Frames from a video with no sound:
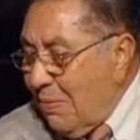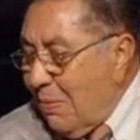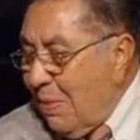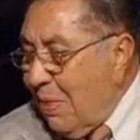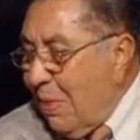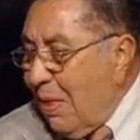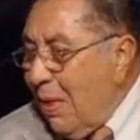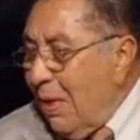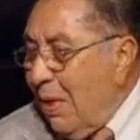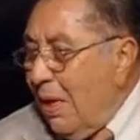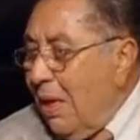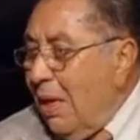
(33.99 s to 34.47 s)

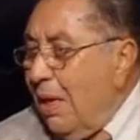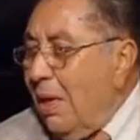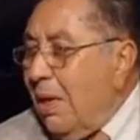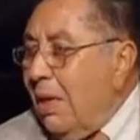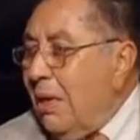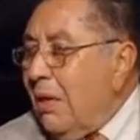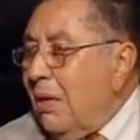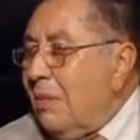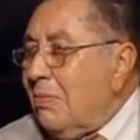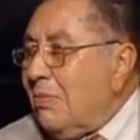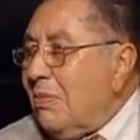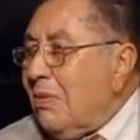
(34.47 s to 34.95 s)
تمام
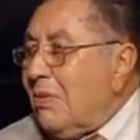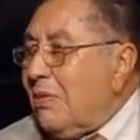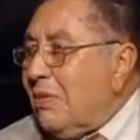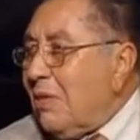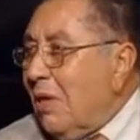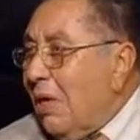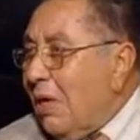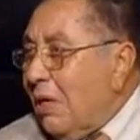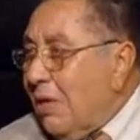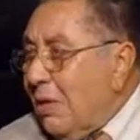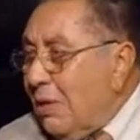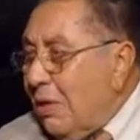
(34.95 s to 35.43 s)

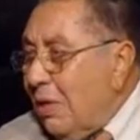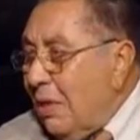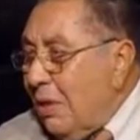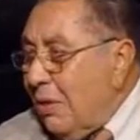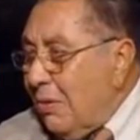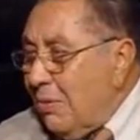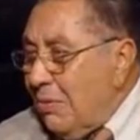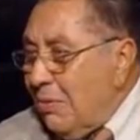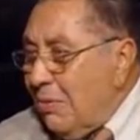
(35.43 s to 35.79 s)
بالشكل ده